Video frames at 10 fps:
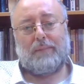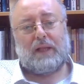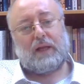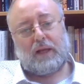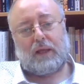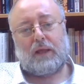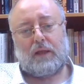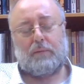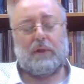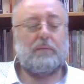bilerek ya
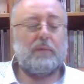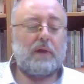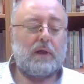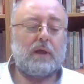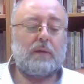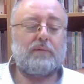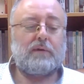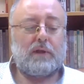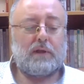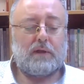da bilmeyerek
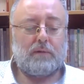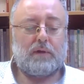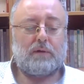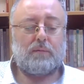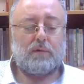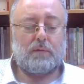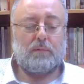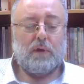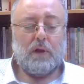hepsini itham etmiyorum.